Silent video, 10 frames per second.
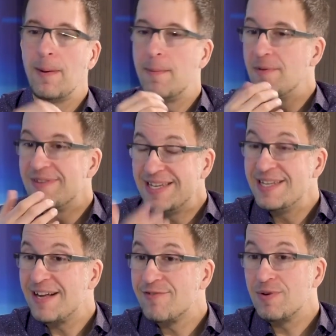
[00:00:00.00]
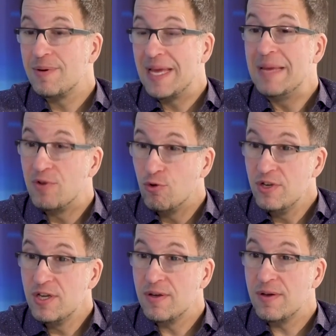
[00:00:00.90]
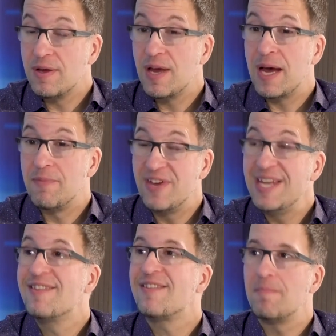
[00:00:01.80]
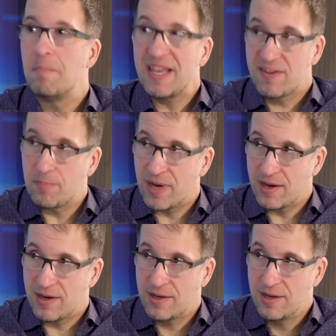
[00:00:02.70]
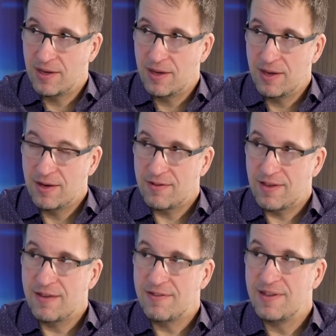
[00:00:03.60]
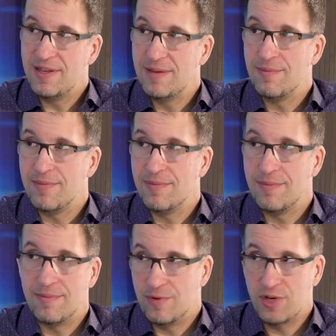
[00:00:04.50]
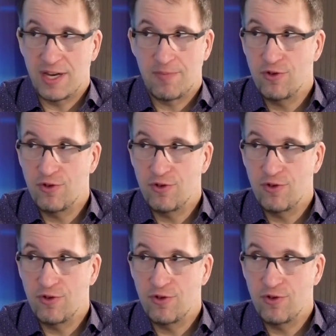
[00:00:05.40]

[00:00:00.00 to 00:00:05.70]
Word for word: äh, sind also im Grunde am wenigsten messbar. Das heißt, die moderne